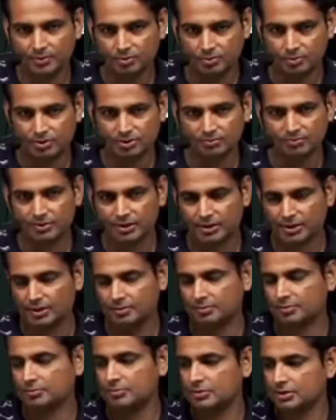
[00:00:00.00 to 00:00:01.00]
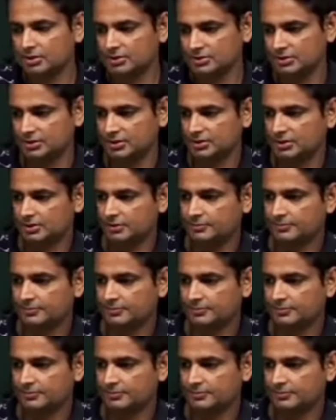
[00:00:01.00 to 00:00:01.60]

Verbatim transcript: कोचिंग पे आने में मुखर्जी नगर